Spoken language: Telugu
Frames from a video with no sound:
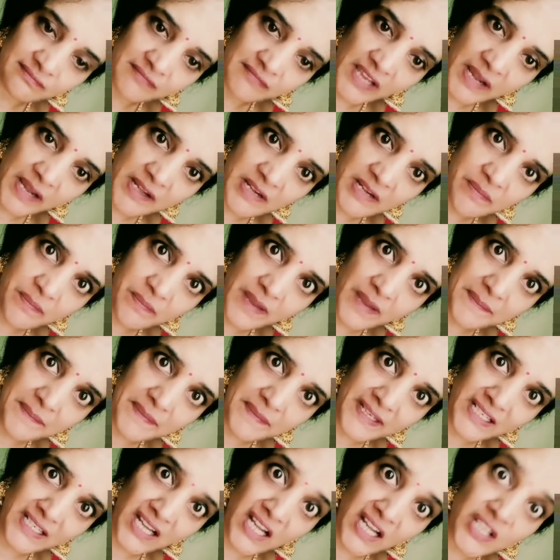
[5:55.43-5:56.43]
జనాన్ని
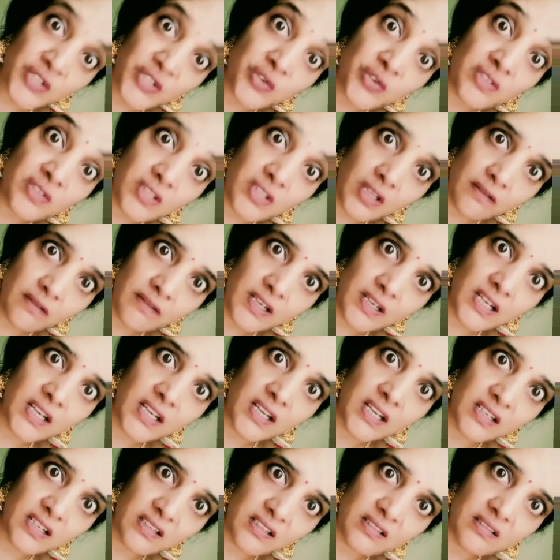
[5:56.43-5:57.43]
భయపెట్టాలని
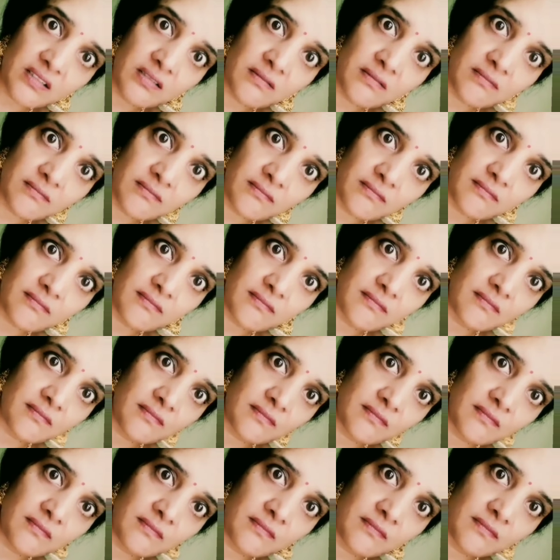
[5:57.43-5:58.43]
చూస్తావా
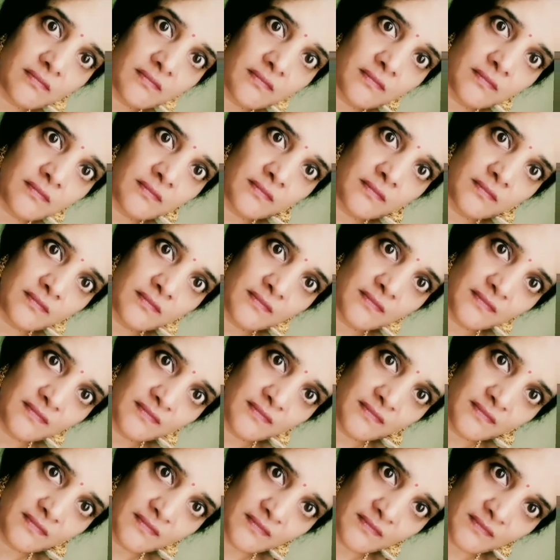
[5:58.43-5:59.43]
భయపెడతాం
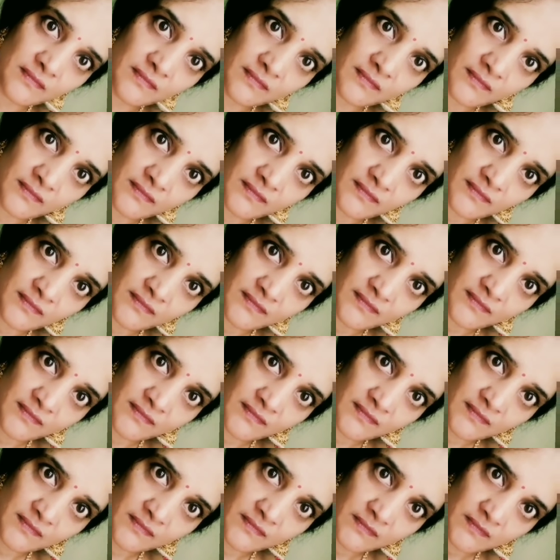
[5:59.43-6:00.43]
మా రాజకీయం
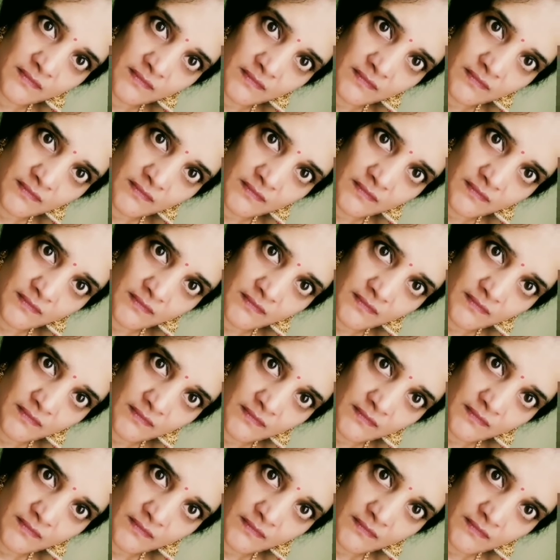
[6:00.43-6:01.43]
అంతే
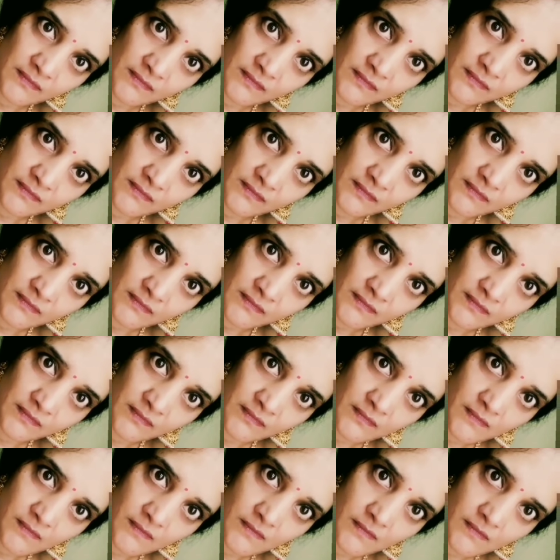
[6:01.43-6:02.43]

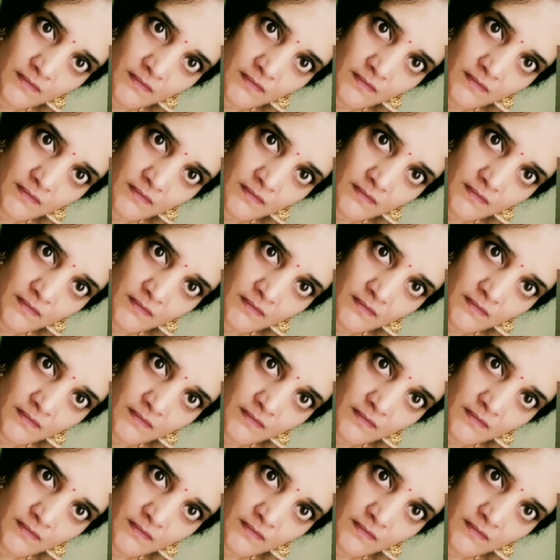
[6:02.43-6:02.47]
దమ్ముంటే మా